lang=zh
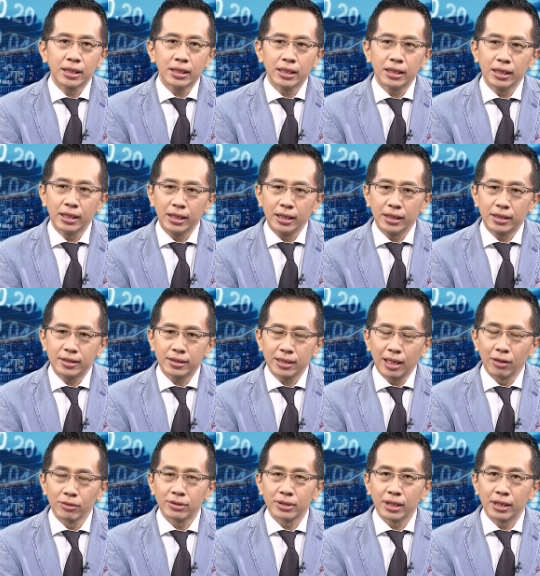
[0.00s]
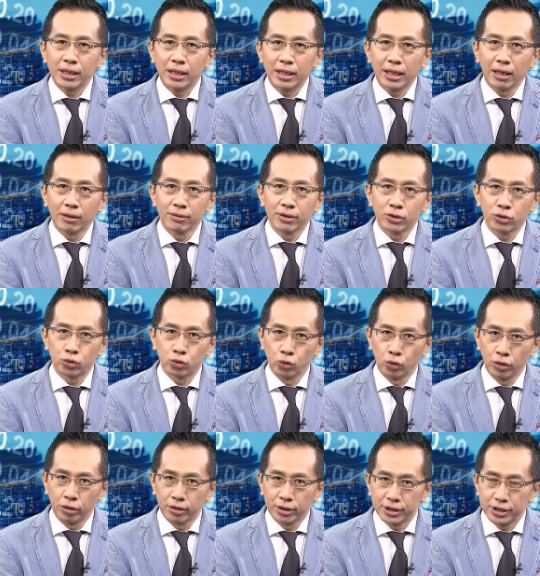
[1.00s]
可以造成你要的
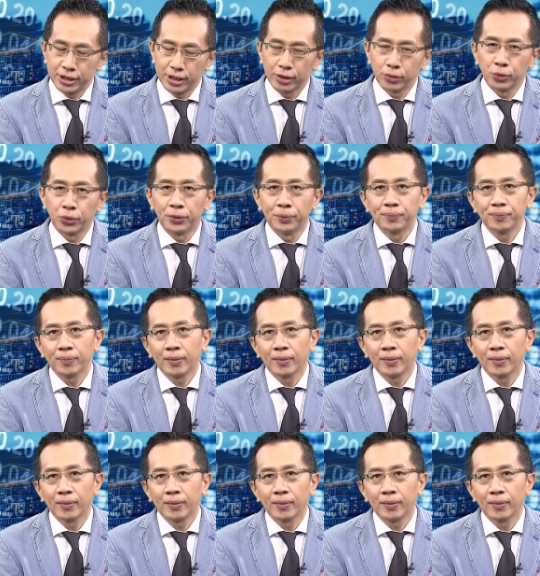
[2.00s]
所有的结果。